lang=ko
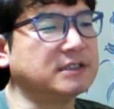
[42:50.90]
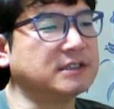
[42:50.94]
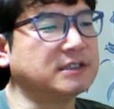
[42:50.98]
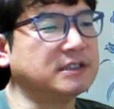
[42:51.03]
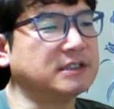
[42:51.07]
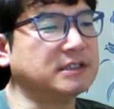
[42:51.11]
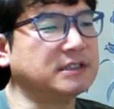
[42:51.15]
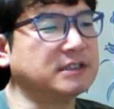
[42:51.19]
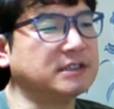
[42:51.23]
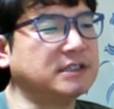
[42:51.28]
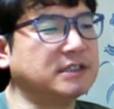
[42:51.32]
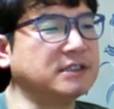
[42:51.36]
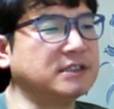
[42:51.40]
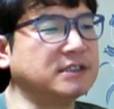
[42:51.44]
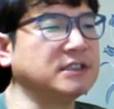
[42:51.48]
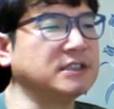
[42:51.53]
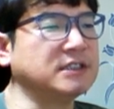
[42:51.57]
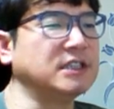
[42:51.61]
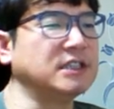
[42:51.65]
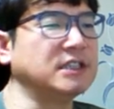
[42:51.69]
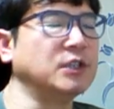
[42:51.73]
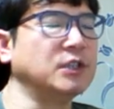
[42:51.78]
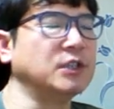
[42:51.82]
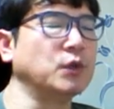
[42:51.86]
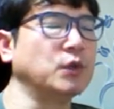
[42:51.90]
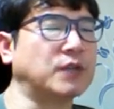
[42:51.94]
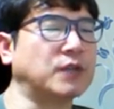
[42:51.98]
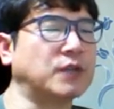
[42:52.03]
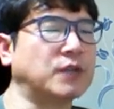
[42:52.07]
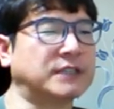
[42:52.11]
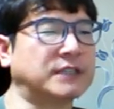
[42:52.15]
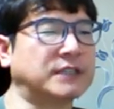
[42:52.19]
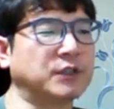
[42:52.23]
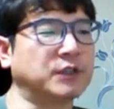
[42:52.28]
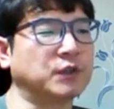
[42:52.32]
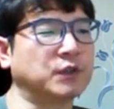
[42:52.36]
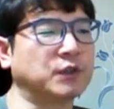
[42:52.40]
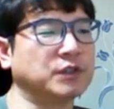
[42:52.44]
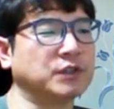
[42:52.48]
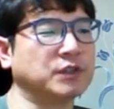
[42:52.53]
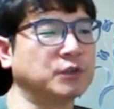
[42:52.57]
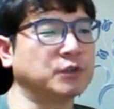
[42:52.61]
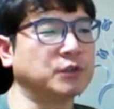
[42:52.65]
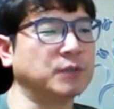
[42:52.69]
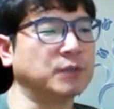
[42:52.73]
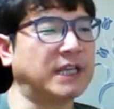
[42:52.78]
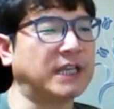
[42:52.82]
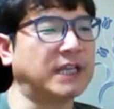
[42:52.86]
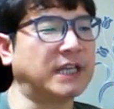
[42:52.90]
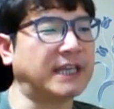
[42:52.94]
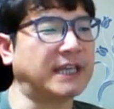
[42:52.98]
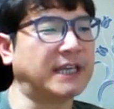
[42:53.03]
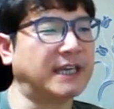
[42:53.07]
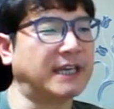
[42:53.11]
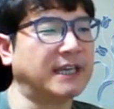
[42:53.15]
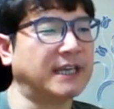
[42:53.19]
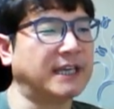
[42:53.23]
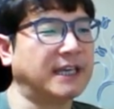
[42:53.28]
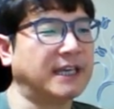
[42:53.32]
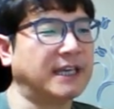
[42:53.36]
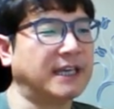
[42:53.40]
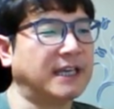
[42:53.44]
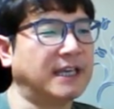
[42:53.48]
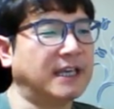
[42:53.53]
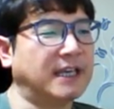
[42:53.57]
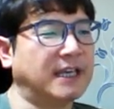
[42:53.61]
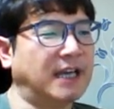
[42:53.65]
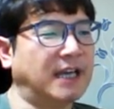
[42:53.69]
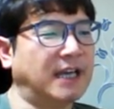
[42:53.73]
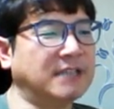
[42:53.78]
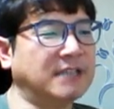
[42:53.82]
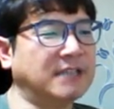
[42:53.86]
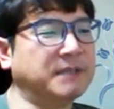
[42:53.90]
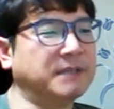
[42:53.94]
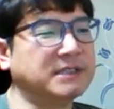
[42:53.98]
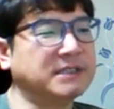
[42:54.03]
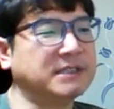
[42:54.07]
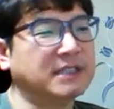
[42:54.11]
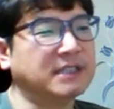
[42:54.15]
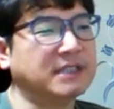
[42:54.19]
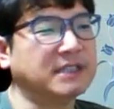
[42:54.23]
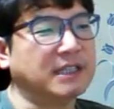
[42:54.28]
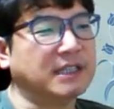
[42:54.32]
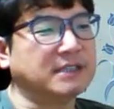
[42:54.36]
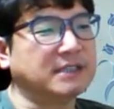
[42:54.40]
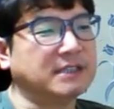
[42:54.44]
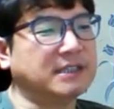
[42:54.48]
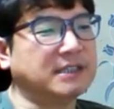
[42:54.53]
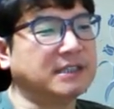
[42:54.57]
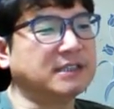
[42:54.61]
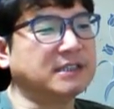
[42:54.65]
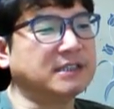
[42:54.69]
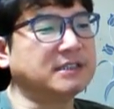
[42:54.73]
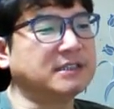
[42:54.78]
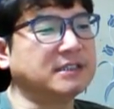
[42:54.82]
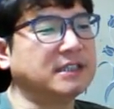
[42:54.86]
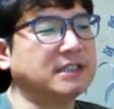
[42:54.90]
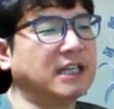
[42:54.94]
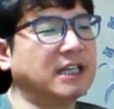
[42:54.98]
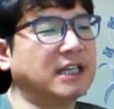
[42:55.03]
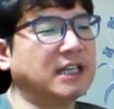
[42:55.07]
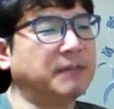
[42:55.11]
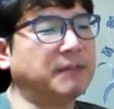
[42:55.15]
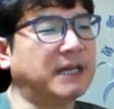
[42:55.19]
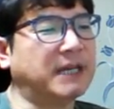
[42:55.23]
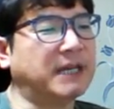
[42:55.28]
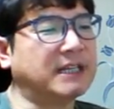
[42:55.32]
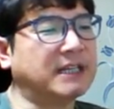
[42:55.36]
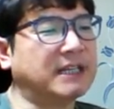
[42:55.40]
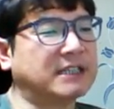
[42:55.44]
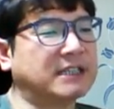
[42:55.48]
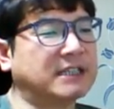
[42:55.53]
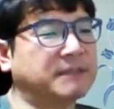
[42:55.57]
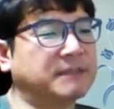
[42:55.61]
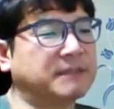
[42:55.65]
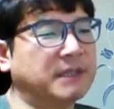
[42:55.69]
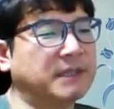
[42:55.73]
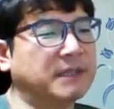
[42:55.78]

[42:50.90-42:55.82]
c d 256 같은 경우는 24개 아니면 c d 1281 같으면